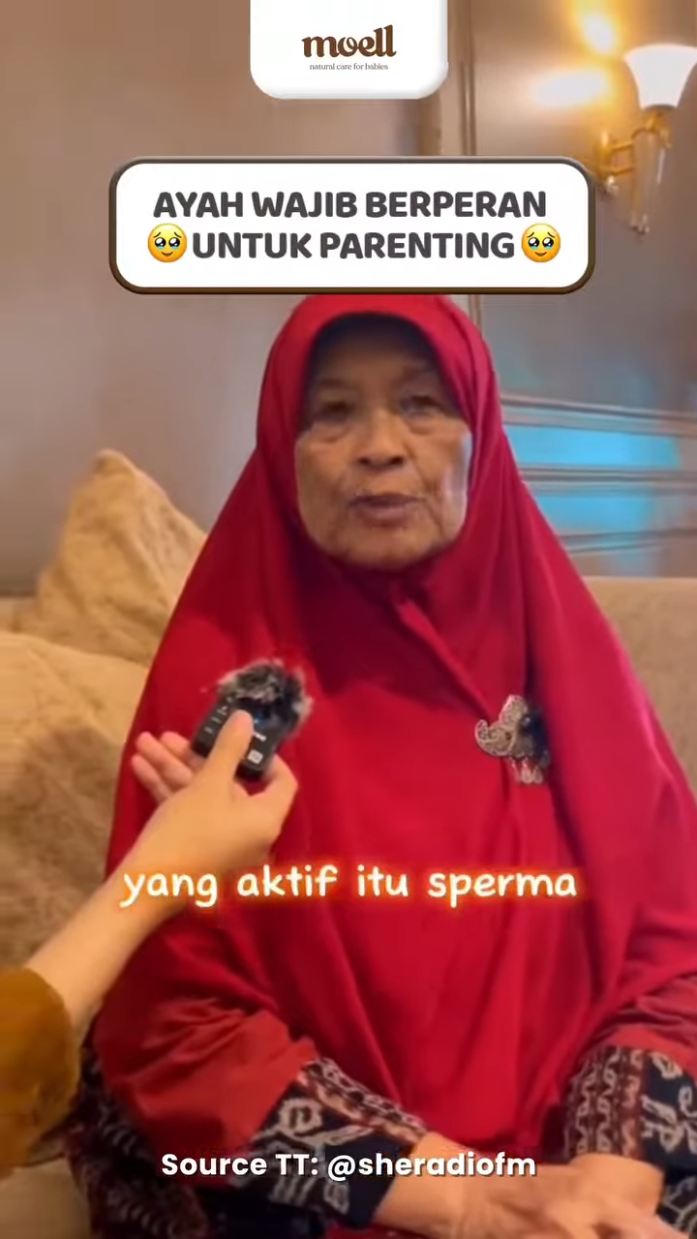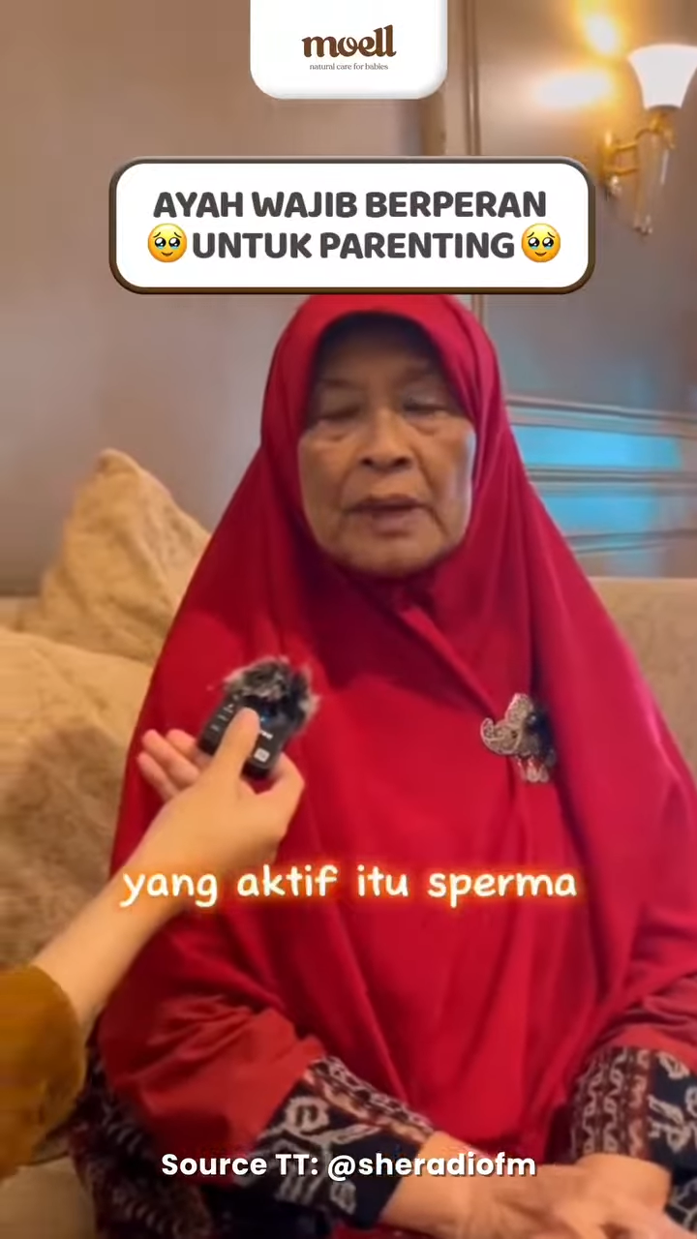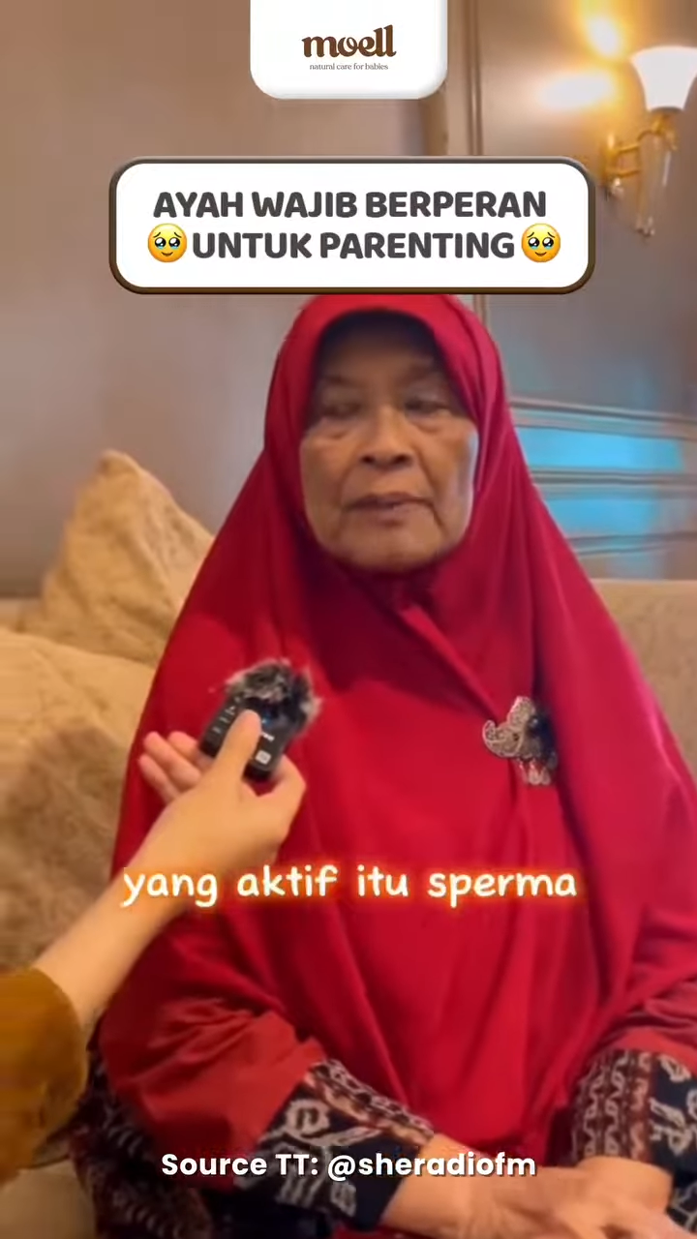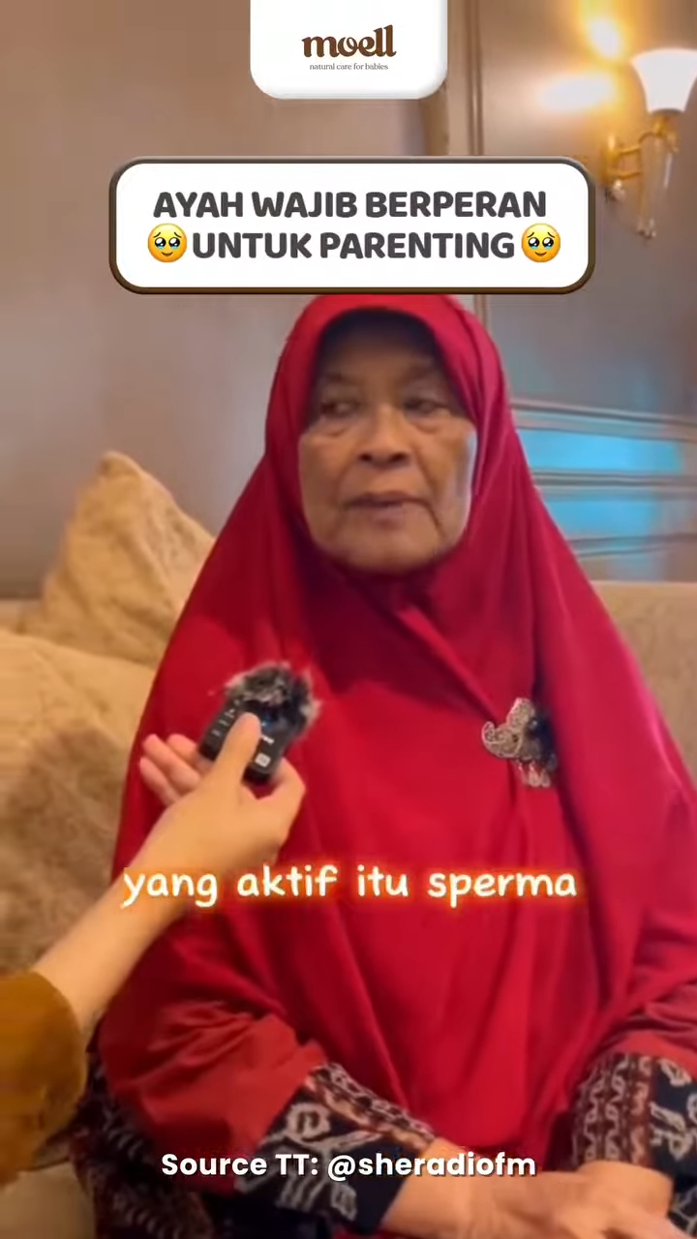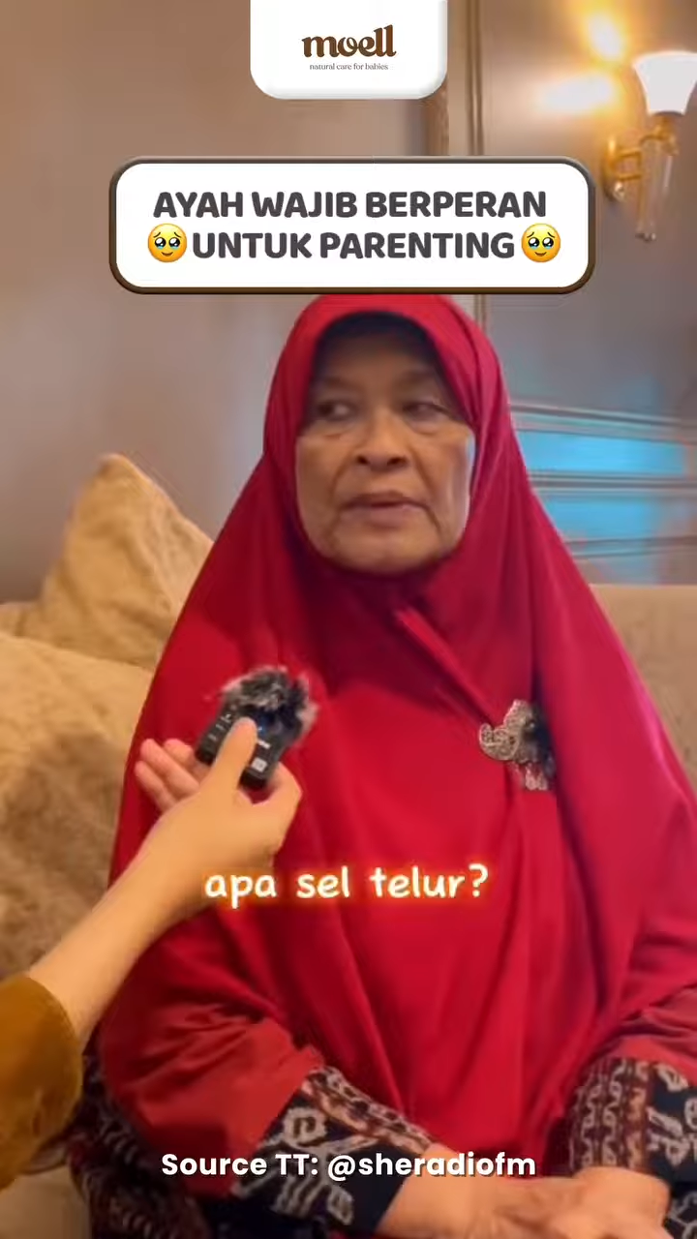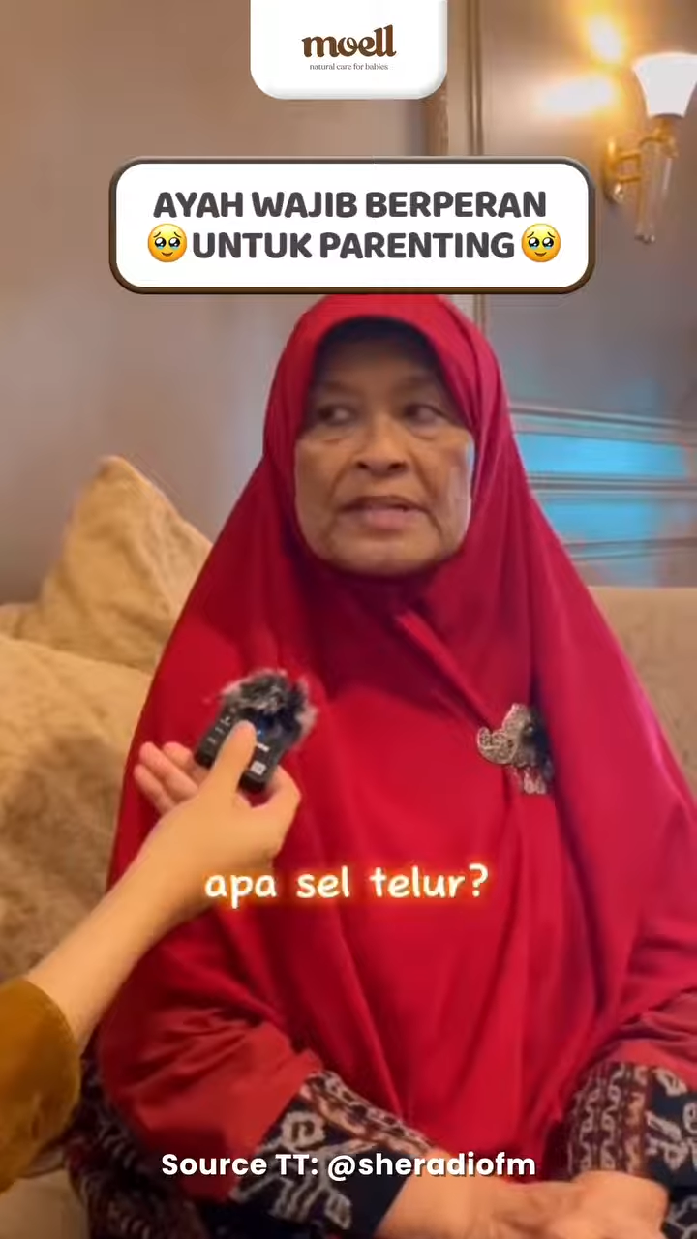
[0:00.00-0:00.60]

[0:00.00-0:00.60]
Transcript: sperma apa